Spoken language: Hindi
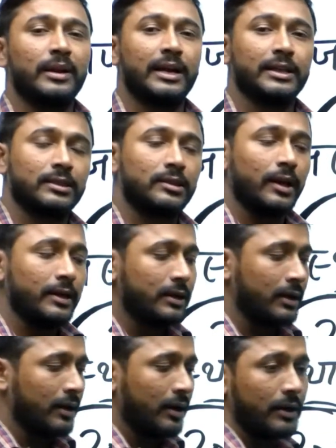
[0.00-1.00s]
इतना ही
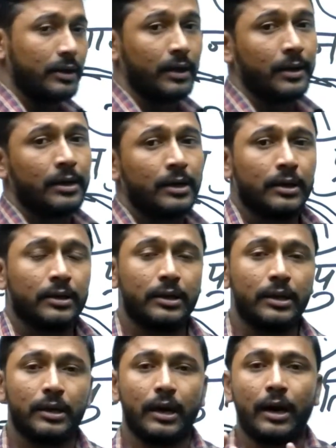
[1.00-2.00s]
कहना है कि
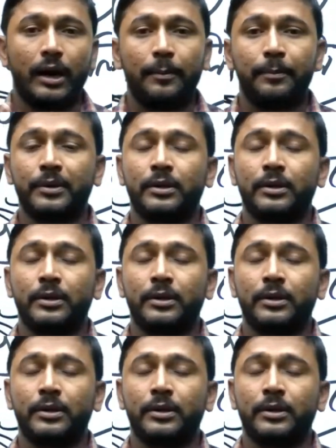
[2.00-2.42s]
आप